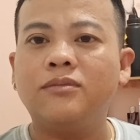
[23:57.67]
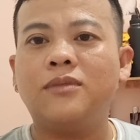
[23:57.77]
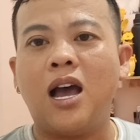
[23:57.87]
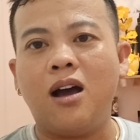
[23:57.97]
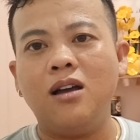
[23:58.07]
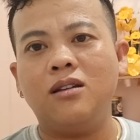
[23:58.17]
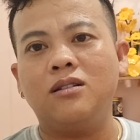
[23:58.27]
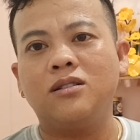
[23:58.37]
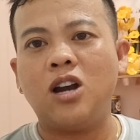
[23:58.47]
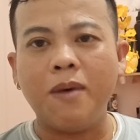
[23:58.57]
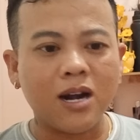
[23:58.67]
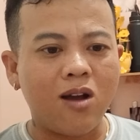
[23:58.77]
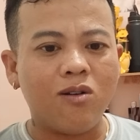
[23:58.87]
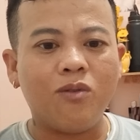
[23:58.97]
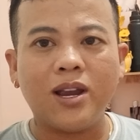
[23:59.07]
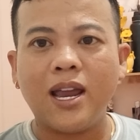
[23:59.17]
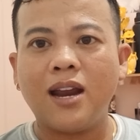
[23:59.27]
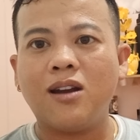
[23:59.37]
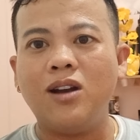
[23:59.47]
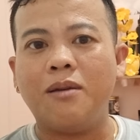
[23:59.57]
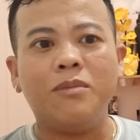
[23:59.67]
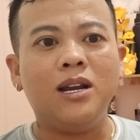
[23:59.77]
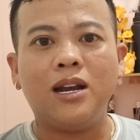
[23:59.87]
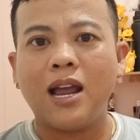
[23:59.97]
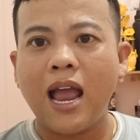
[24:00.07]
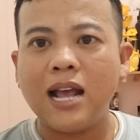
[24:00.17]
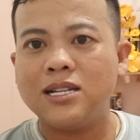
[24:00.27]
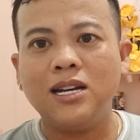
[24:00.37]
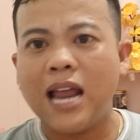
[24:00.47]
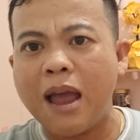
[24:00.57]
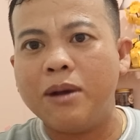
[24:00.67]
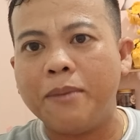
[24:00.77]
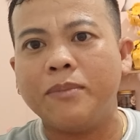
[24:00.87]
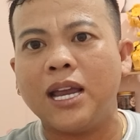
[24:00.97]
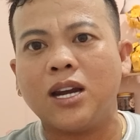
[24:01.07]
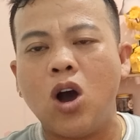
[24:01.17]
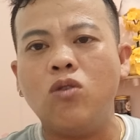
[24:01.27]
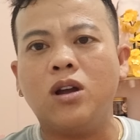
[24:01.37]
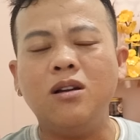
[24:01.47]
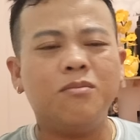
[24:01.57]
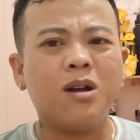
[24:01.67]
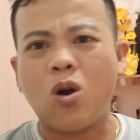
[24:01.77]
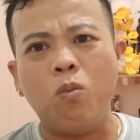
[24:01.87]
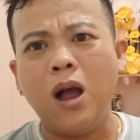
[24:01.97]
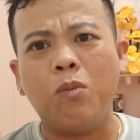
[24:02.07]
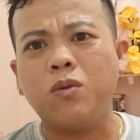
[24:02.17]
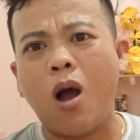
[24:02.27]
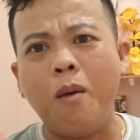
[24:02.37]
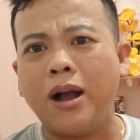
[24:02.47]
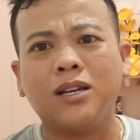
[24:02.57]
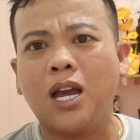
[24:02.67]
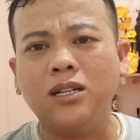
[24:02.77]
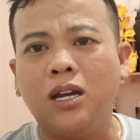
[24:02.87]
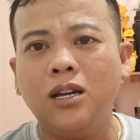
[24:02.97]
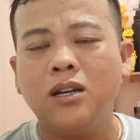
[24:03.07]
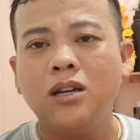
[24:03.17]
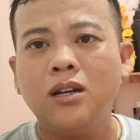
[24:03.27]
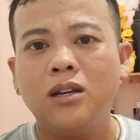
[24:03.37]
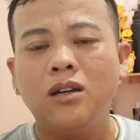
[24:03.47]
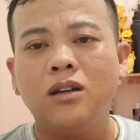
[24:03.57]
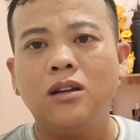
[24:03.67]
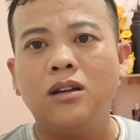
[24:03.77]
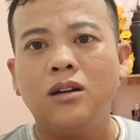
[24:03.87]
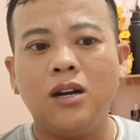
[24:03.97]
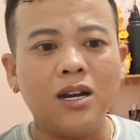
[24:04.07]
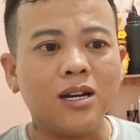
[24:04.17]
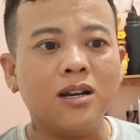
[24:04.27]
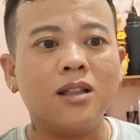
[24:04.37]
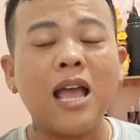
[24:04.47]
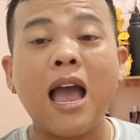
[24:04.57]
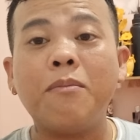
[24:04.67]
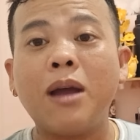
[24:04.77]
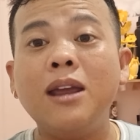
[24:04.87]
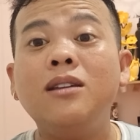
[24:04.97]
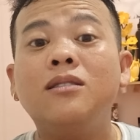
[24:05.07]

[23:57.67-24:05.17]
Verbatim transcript: đó rồi bắt đầu quay ngang nó là mì hai xin 25 ngàn đô nữa mà cũng không có bằng chứng nữa đó nên người ta mới